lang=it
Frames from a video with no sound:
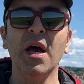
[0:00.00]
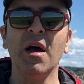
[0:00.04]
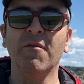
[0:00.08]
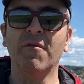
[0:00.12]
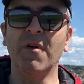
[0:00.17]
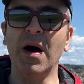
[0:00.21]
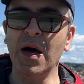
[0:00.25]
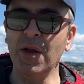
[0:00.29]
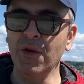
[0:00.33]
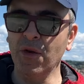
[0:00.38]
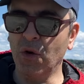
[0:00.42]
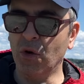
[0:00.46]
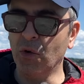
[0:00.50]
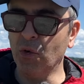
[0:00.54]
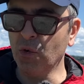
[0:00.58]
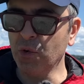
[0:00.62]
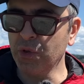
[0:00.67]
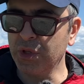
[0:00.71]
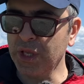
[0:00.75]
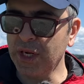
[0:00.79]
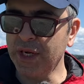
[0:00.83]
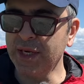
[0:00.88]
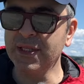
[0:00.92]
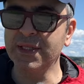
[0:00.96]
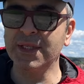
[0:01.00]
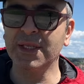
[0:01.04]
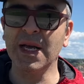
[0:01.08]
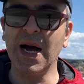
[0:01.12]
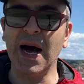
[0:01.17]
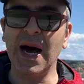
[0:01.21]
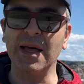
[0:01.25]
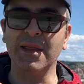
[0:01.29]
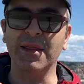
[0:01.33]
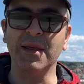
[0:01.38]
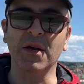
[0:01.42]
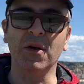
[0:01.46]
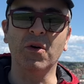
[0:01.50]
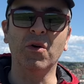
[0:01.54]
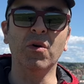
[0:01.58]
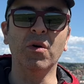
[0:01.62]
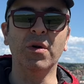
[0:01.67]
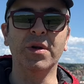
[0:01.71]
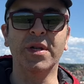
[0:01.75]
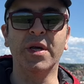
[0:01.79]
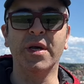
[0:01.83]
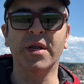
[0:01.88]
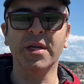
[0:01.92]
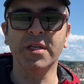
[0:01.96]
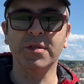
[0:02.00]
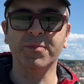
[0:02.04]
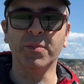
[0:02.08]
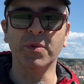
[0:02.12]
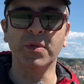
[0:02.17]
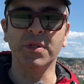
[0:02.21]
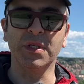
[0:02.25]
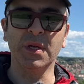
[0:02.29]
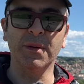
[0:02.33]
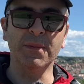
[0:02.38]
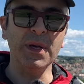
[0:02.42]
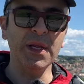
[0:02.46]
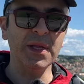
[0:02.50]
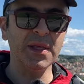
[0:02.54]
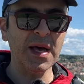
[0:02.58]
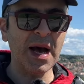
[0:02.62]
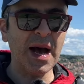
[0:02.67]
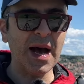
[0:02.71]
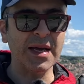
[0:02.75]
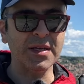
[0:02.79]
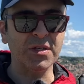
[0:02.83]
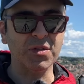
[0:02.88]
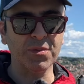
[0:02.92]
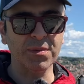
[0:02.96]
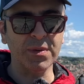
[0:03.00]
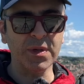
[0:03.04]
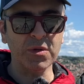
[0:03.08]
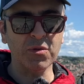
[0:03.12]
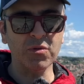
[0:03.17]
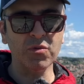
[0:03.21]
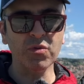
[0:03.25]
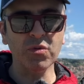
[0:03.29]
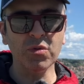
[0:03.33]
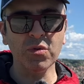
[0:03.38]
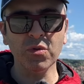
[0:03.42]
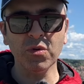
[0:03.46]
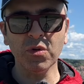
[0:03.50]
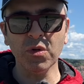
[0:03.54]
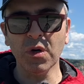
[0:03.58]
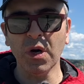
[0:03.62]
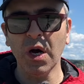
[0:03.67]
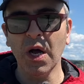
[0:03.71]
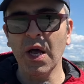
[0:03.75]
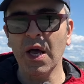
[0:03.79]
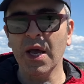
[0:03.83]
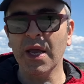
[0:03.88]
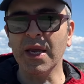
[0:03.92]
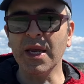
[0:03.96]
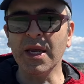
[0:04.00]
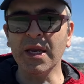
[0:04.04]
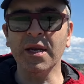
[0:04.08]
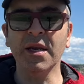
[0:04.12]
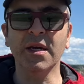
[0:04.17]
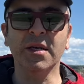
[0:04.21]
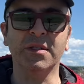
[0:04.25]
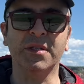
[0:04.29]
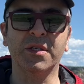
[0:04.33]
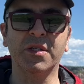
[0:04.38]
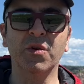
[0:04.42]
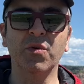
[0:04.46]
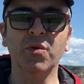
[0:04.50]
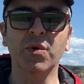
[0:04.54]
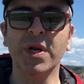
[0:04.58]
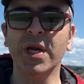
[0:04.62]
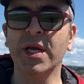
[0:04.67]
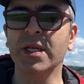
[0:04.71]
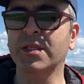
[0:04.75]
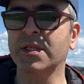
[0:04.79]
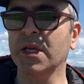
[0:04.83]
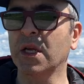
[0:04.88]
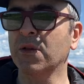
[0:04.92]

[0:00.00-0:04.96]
vanno utilizzate con responsabilità e soprattutto in sicurezza.